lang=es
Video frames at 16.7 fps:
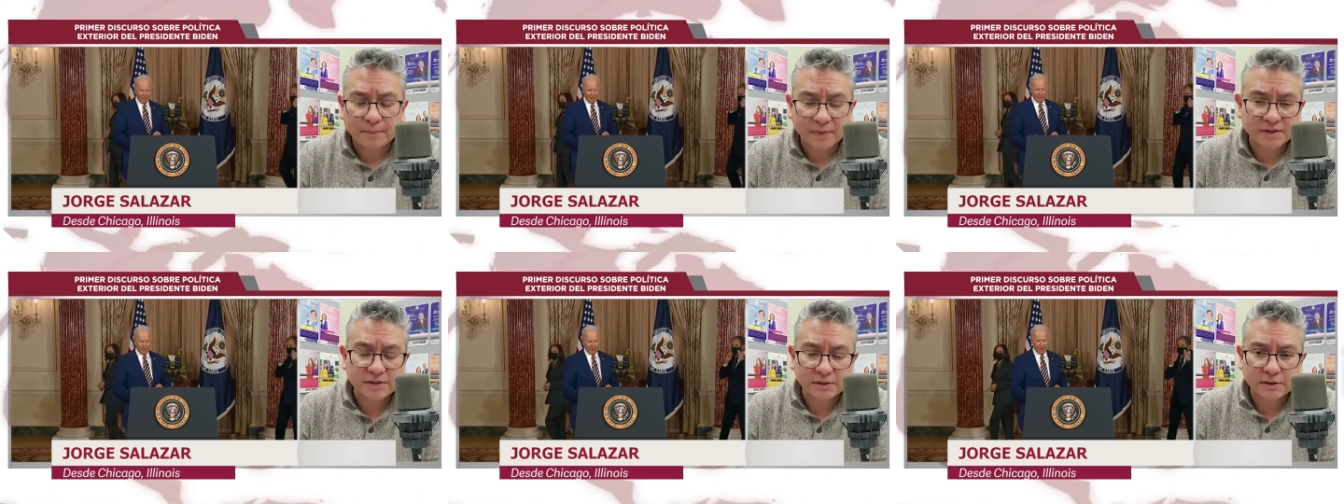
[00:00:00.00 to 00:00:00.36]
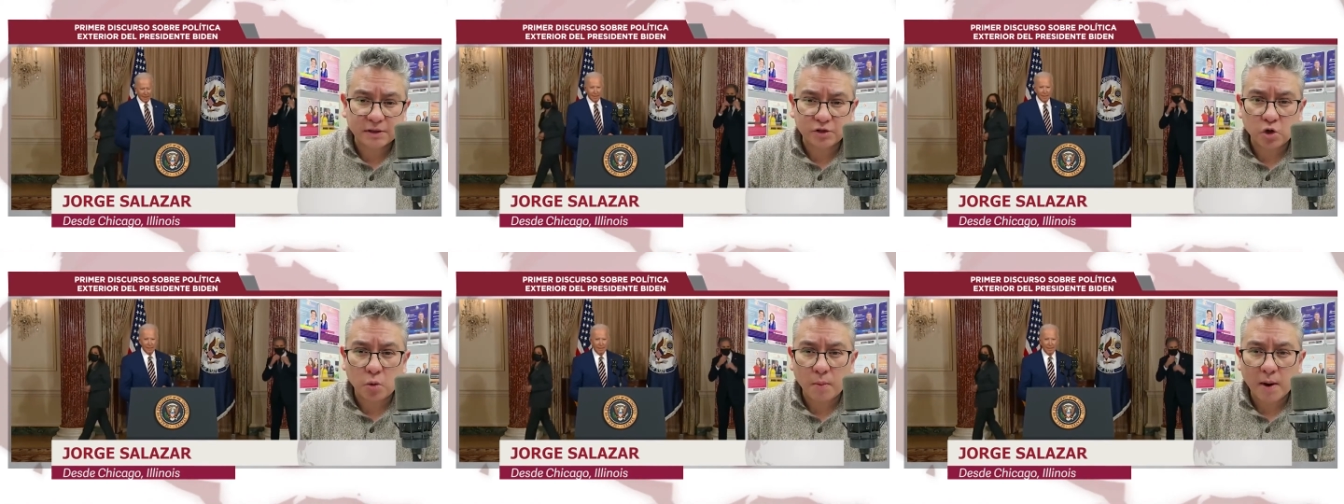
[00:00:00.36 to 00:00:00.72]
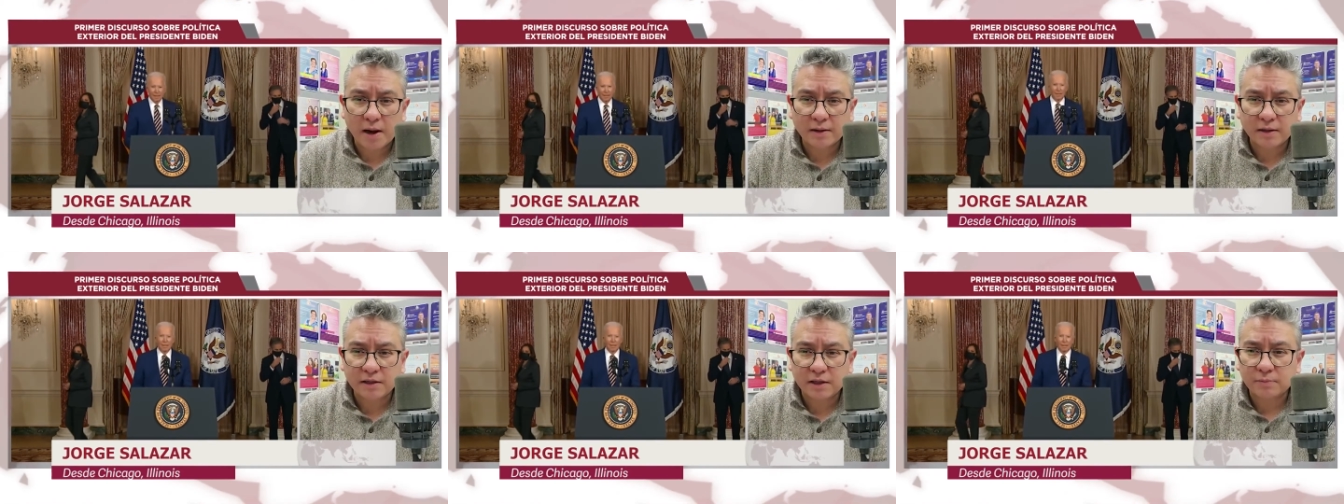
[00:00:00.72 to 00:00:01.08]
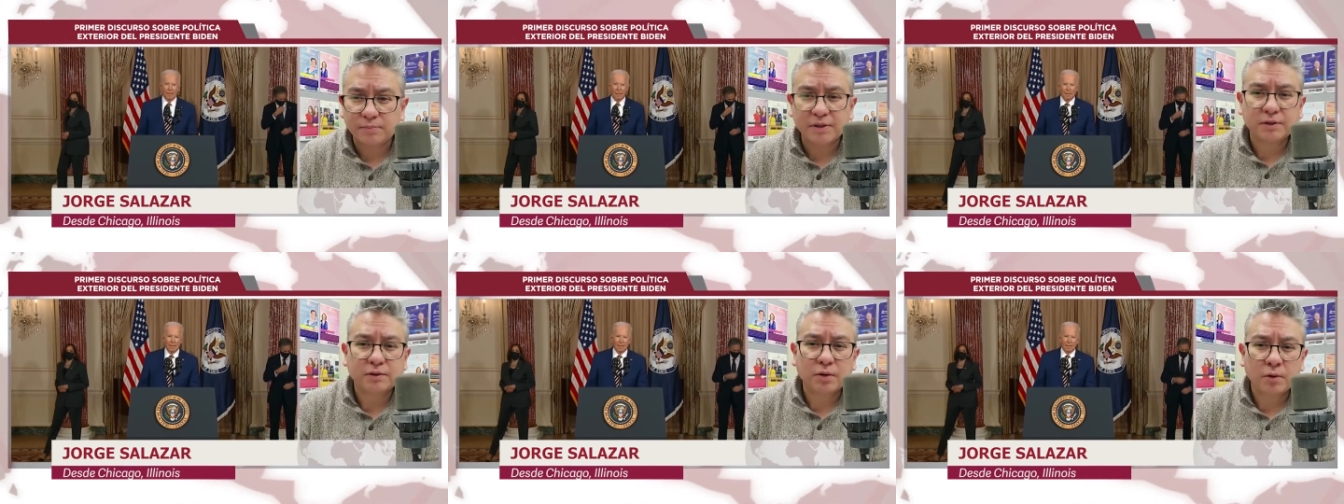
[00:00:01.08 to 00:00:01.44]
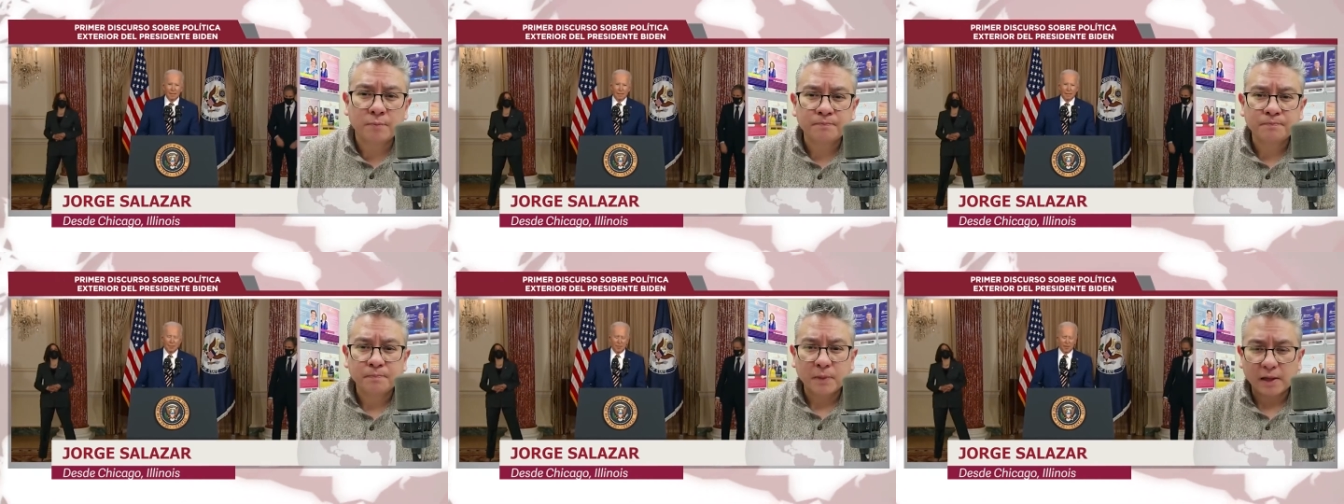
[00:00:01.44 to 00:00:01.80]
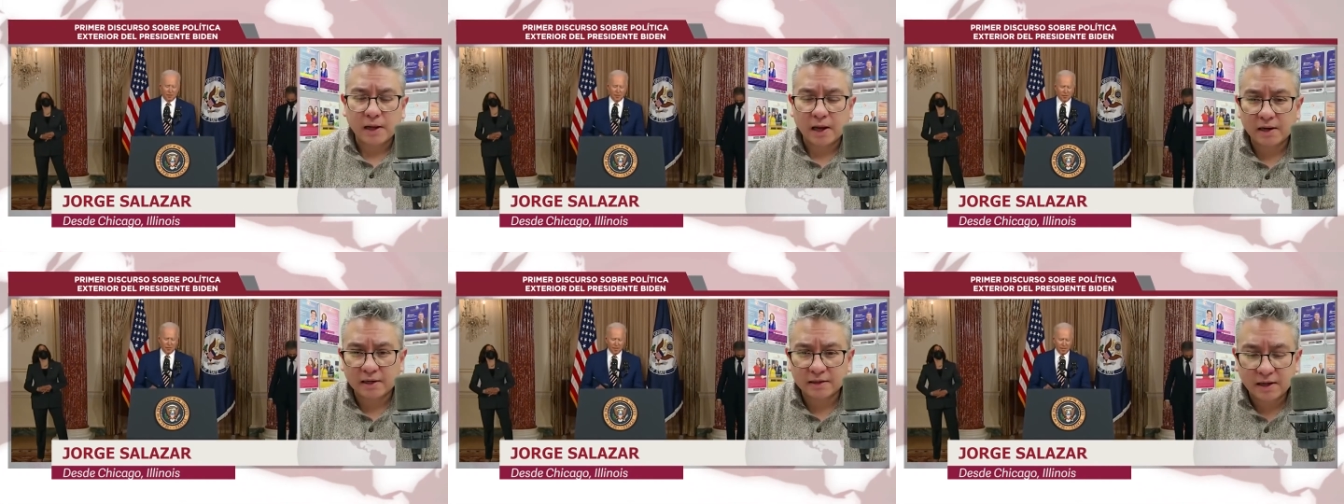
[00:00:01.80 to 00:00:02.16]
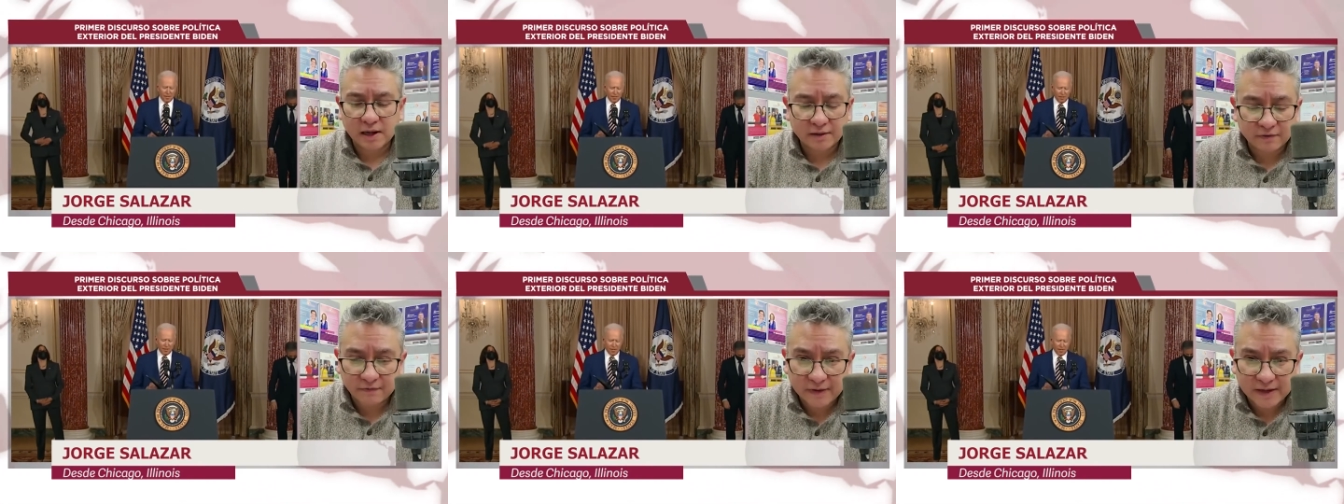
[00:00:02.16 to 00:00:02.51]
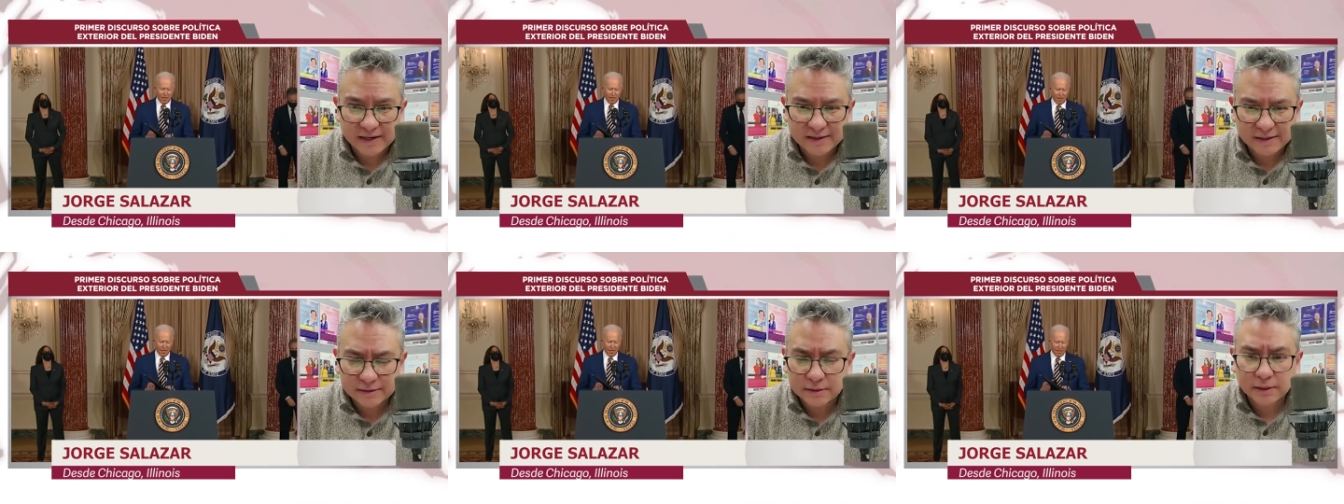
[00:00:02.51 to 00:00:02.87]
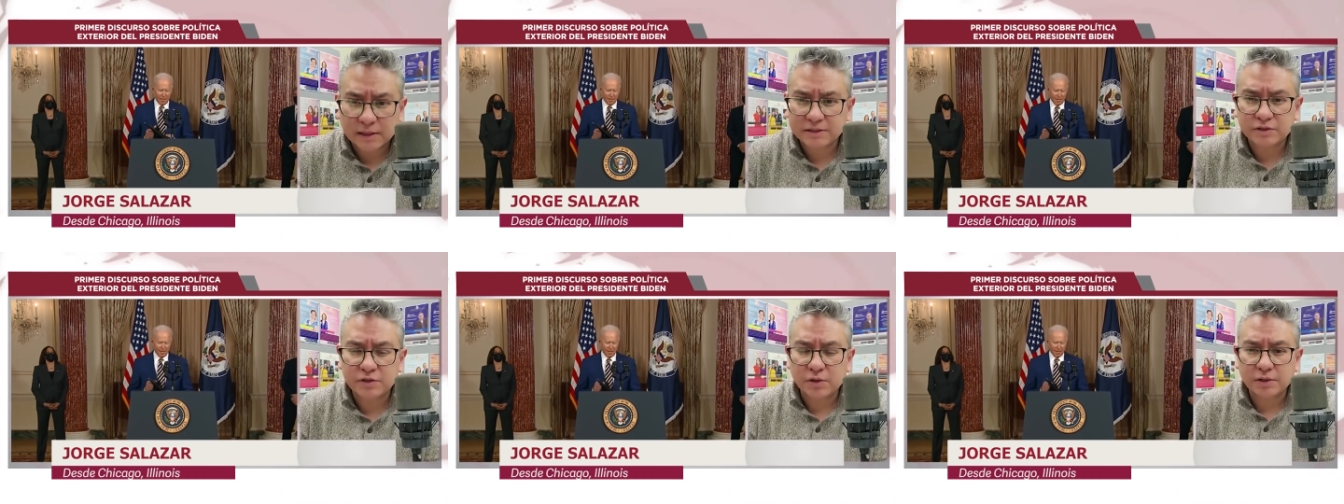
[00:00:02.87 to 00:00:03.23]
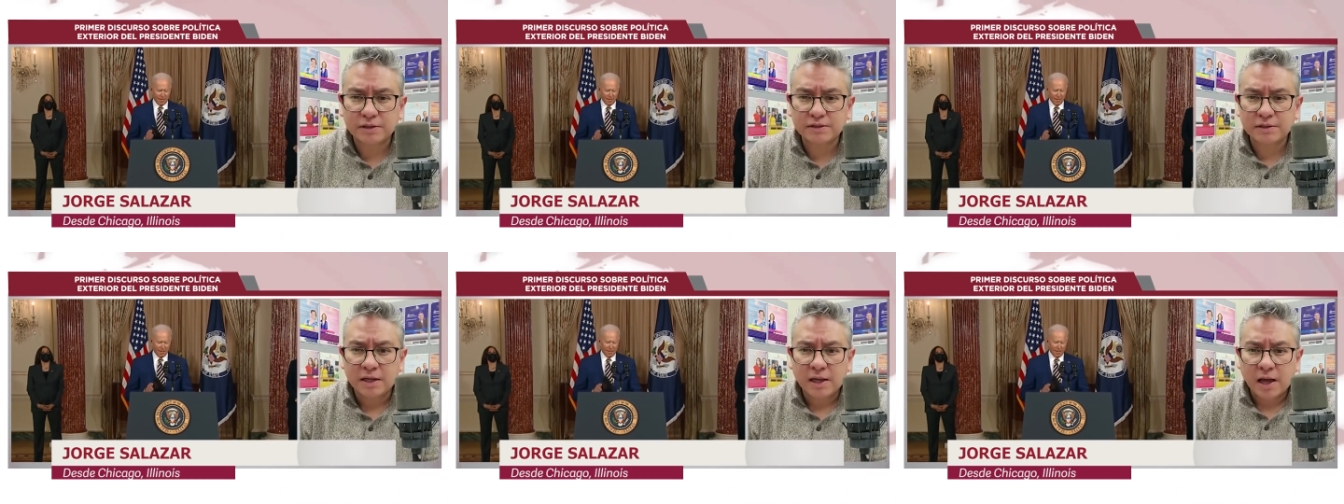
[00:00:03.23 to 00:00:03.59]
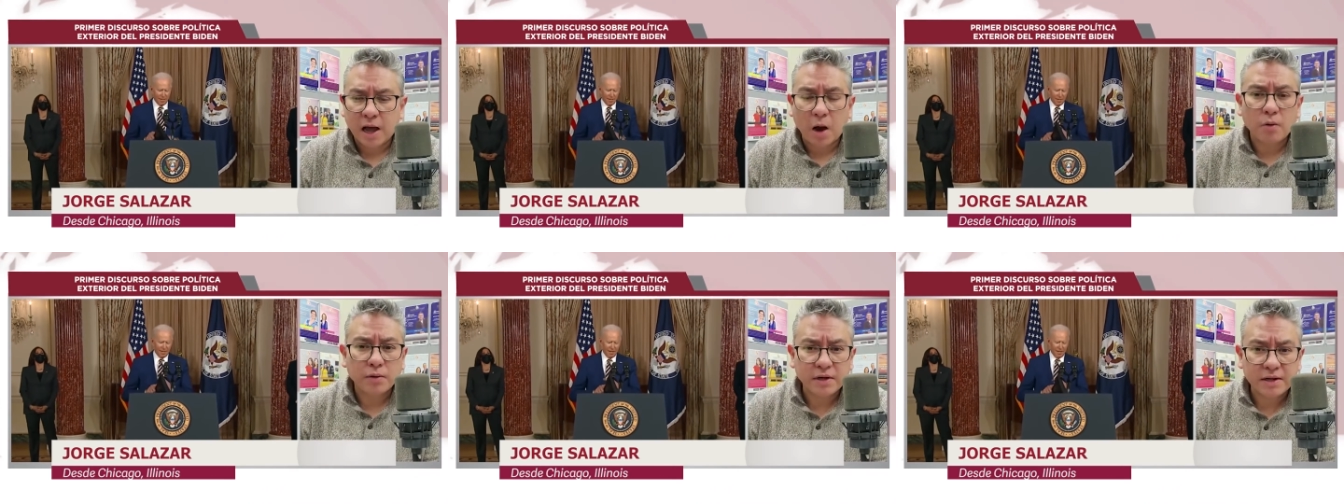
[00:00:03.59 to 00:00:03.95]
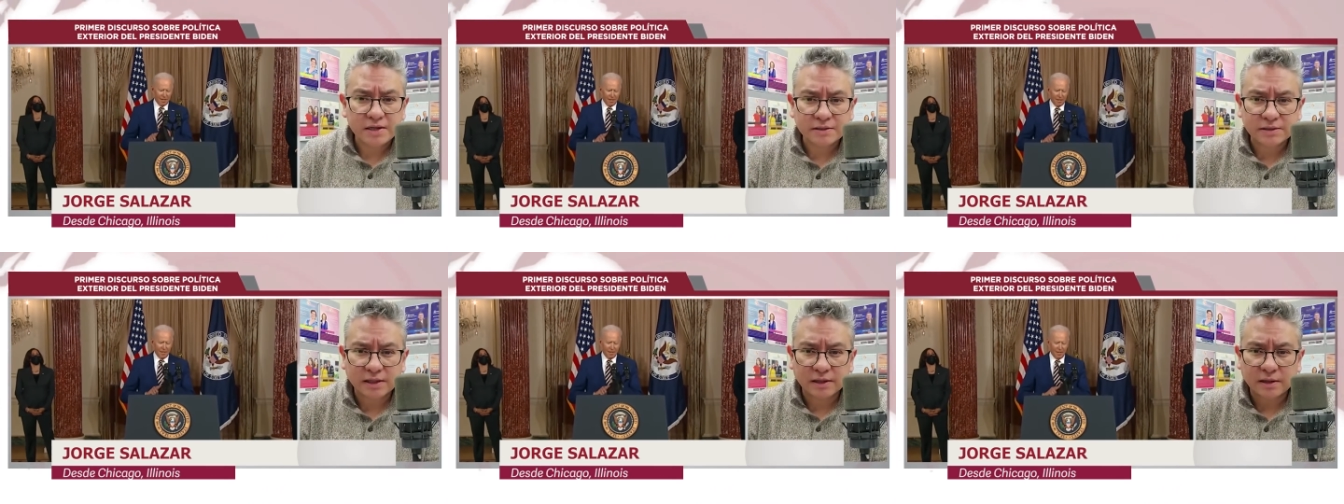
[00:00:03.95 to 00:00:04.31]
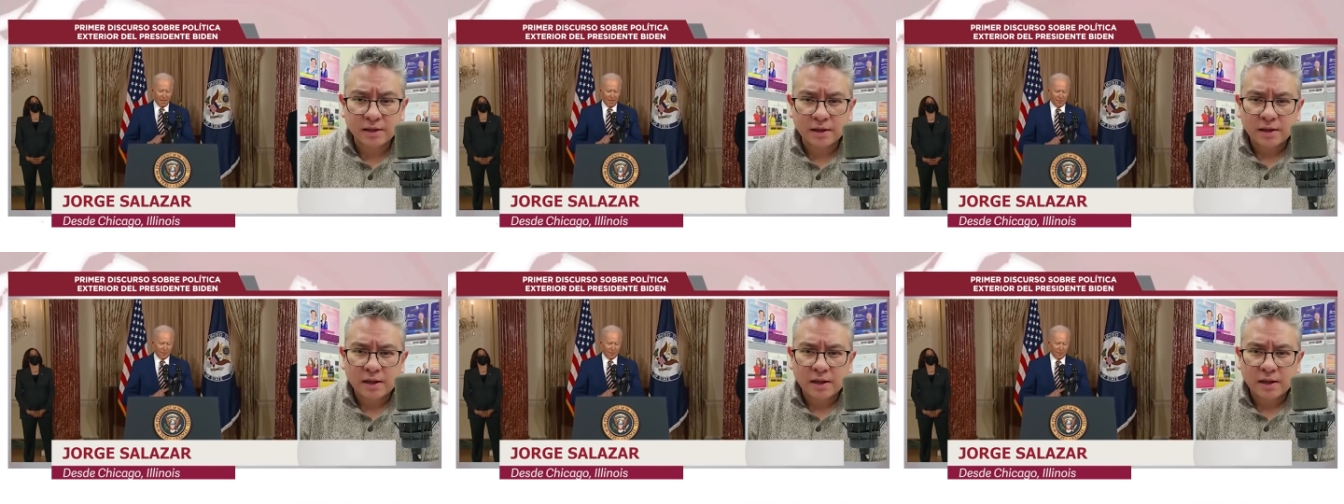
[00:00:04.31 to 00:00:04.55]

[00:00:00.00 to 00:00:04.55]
presidente Joe Biden invitó a, diferentes naciones a unirse